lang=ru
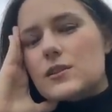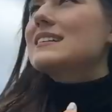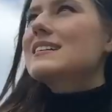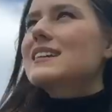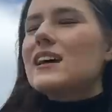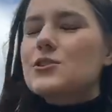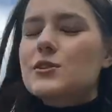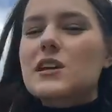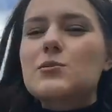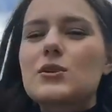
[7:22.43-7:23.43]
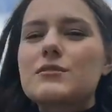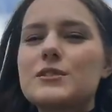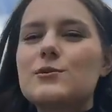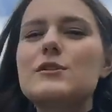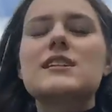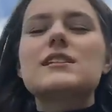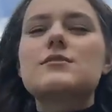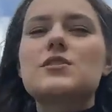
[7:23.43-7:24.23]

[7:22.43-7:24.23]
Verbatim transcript: И когда еще так много всего, знаете,